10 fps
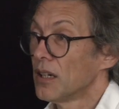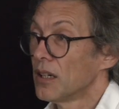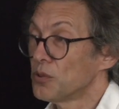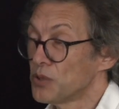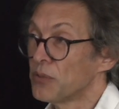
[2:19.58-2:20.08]

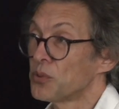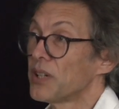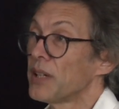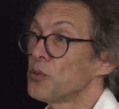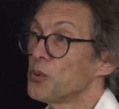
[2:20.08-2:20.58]
Nous avons de
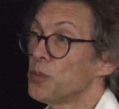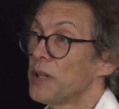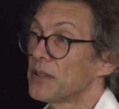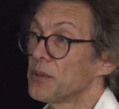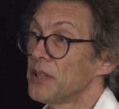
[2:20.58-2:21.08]
très nombreux
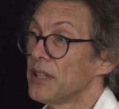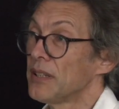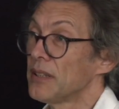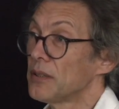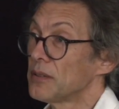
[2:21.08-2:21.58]

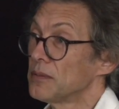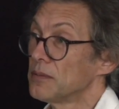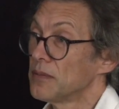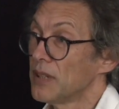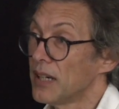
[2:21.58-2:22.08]
partenaires
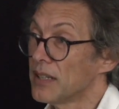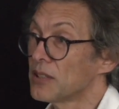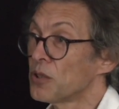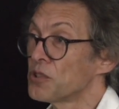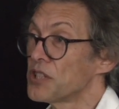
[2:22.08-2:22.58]
à
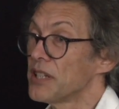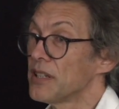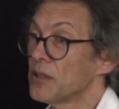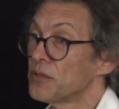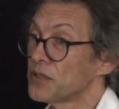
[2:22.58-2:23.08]

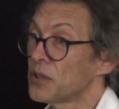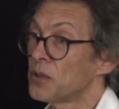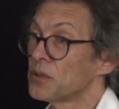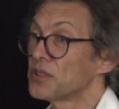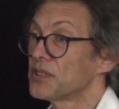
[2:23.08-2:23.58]
l'étranger, en
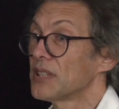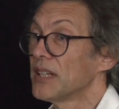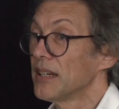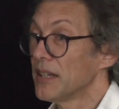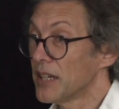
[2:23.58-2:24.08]
France
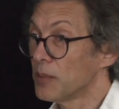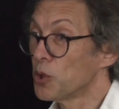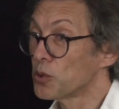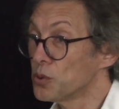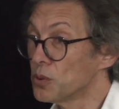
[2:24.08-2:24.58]
et à
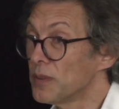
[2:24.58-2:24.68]
Bordeaux.